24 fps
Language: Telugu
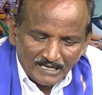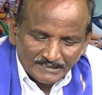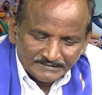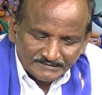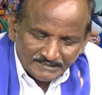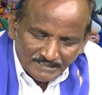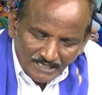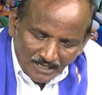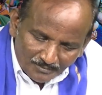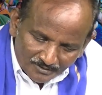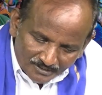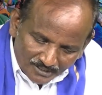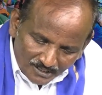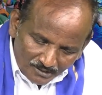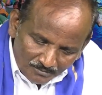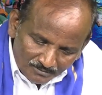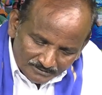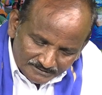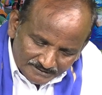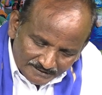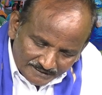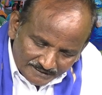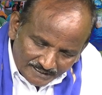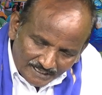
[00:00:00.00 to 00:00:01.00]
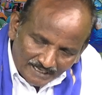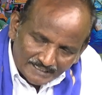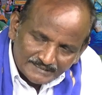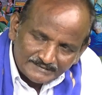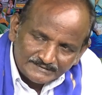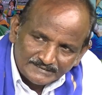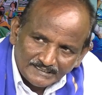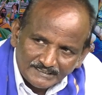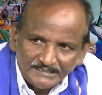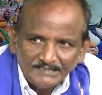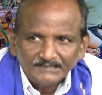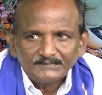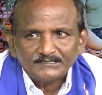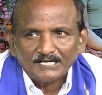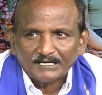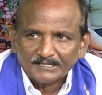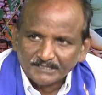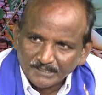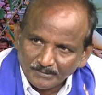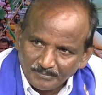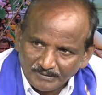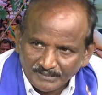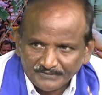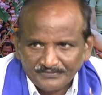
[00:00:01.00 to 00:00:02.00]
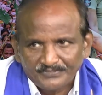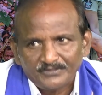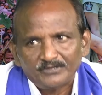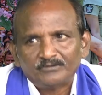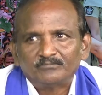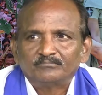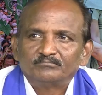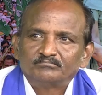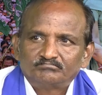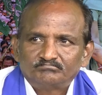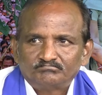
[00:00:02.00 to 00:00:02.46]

అసలు అమరావతి రాజధాని చట్టబద్ధం